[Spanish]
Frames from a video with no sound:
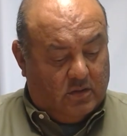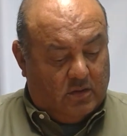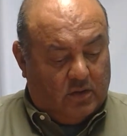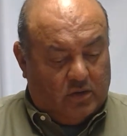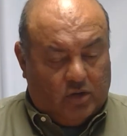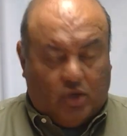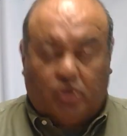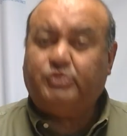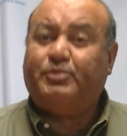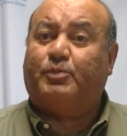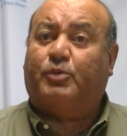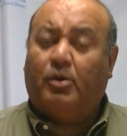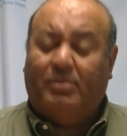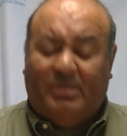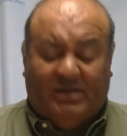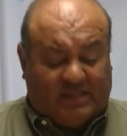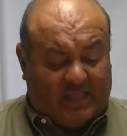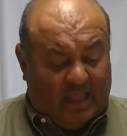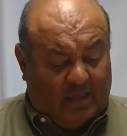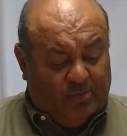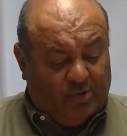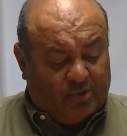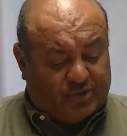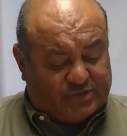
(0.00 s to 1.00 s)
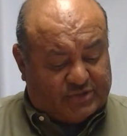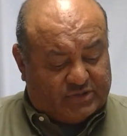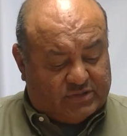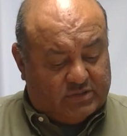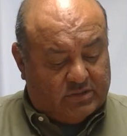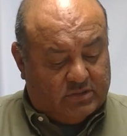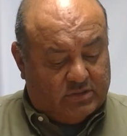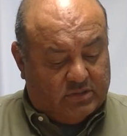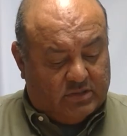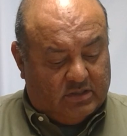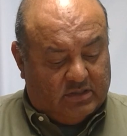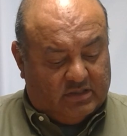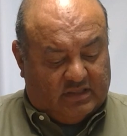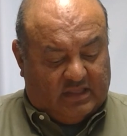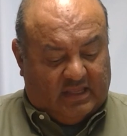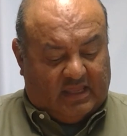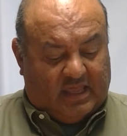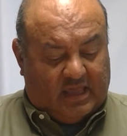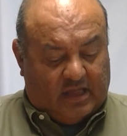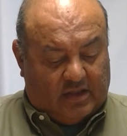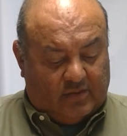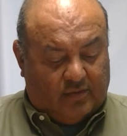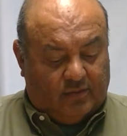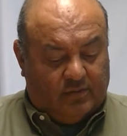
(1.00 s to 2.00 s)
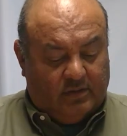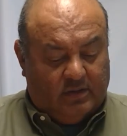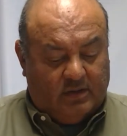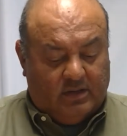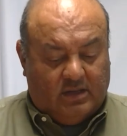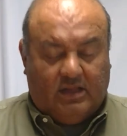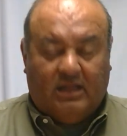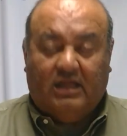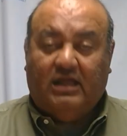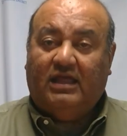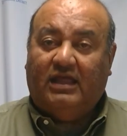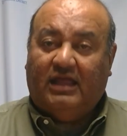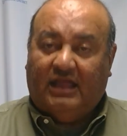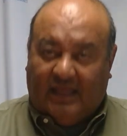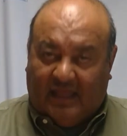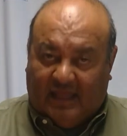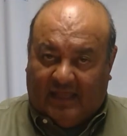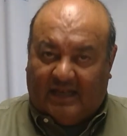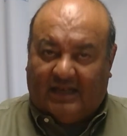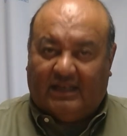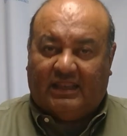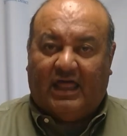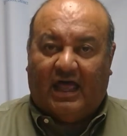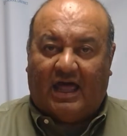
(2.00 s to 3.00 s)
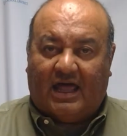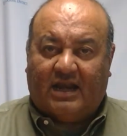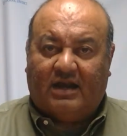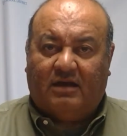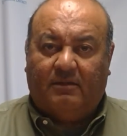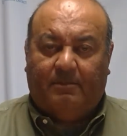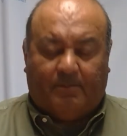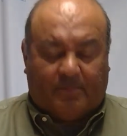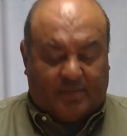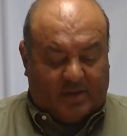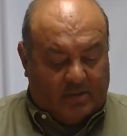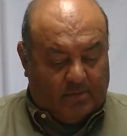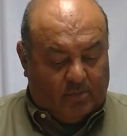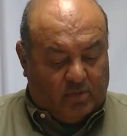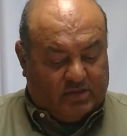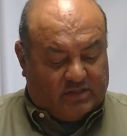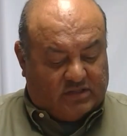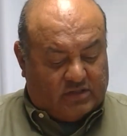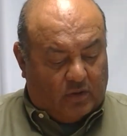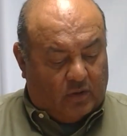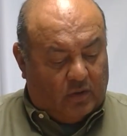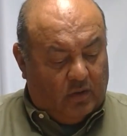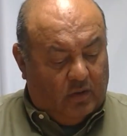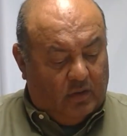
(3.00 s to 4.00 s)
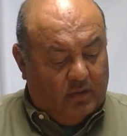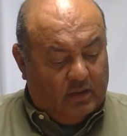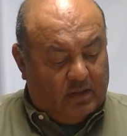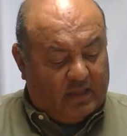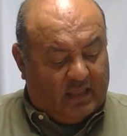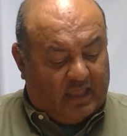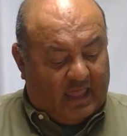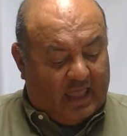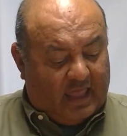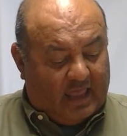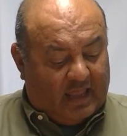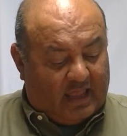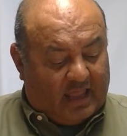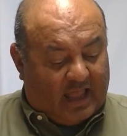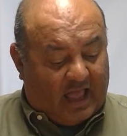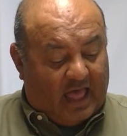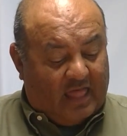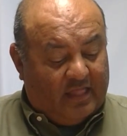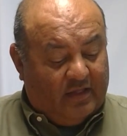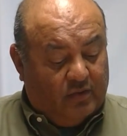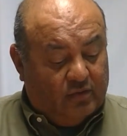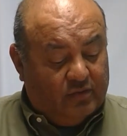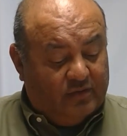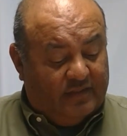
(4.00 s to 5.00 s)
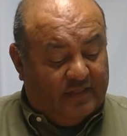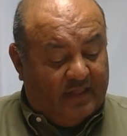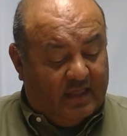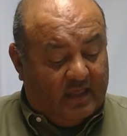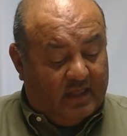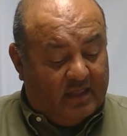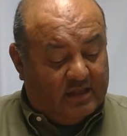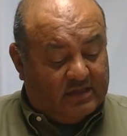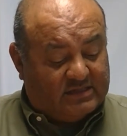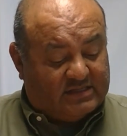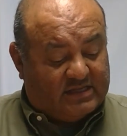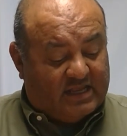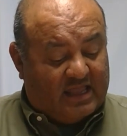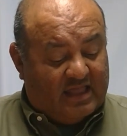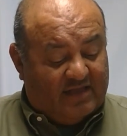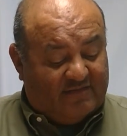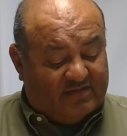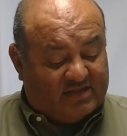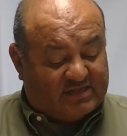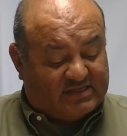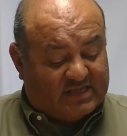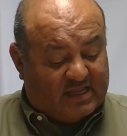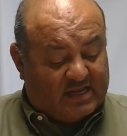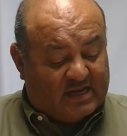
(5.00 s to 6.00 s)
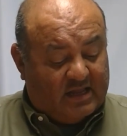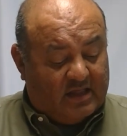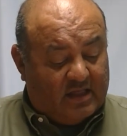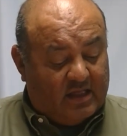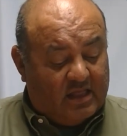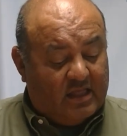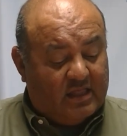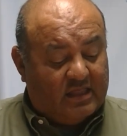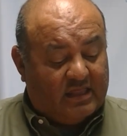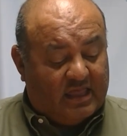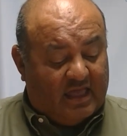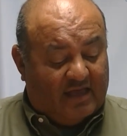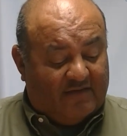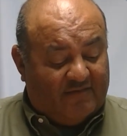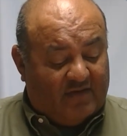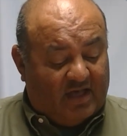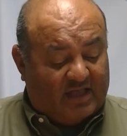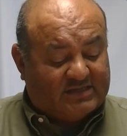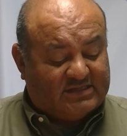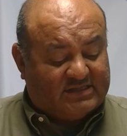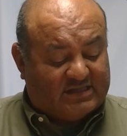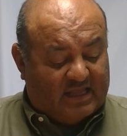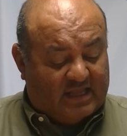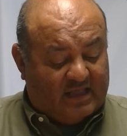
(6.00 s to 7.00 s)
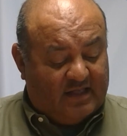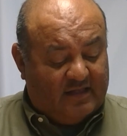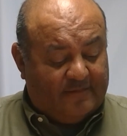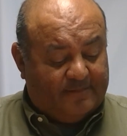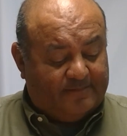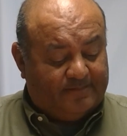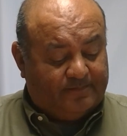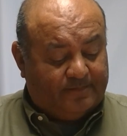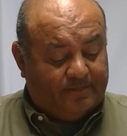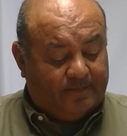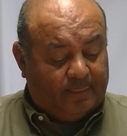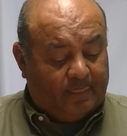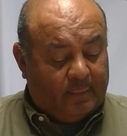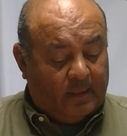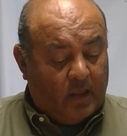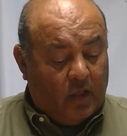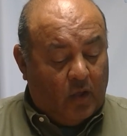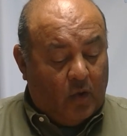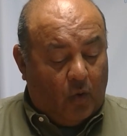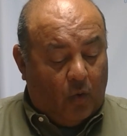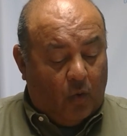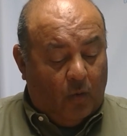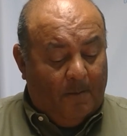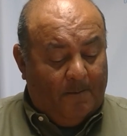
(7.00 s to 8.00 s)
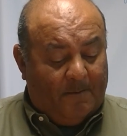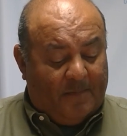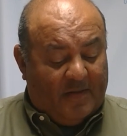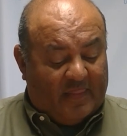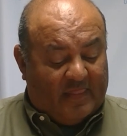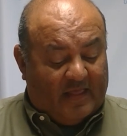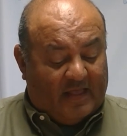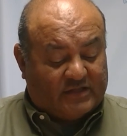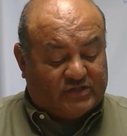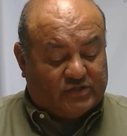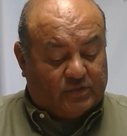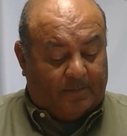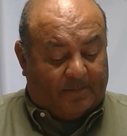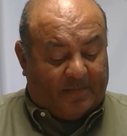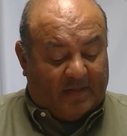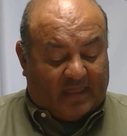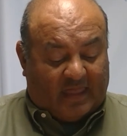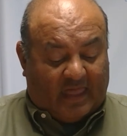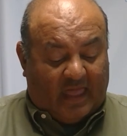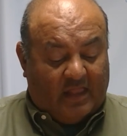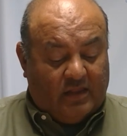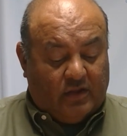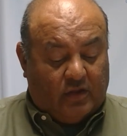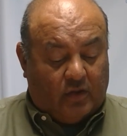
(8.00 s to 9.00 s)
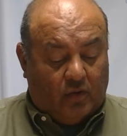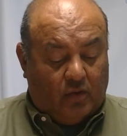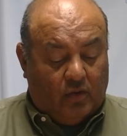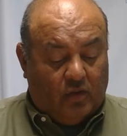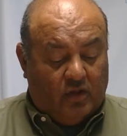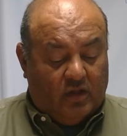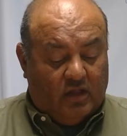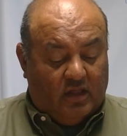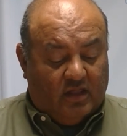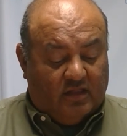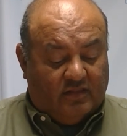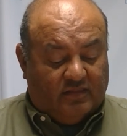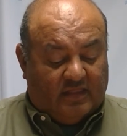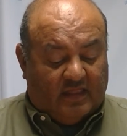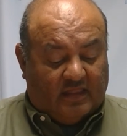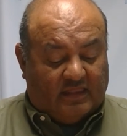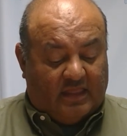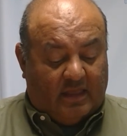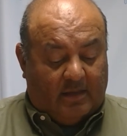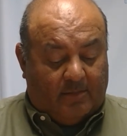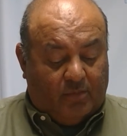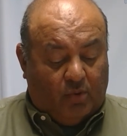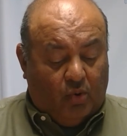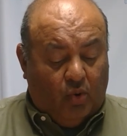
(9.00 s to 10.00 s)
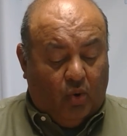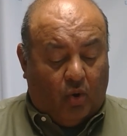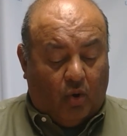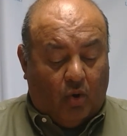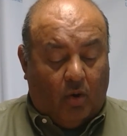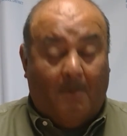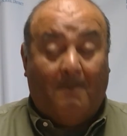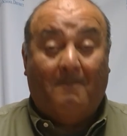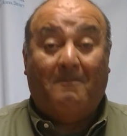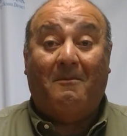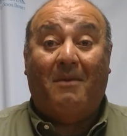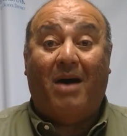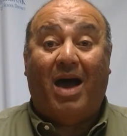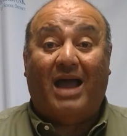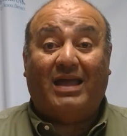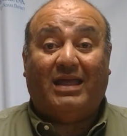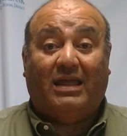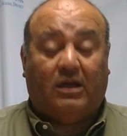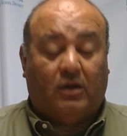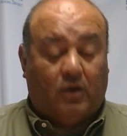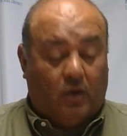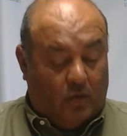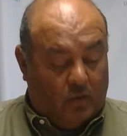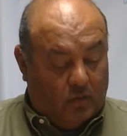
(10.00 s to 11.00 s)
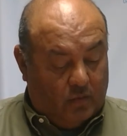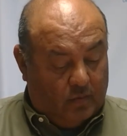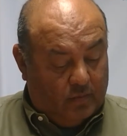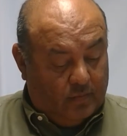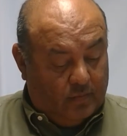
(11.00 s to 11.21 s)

Los prometemos, dijeron, y el dar permitió que cada uno de se llevase un pedazo pequeño de dibujo mágico.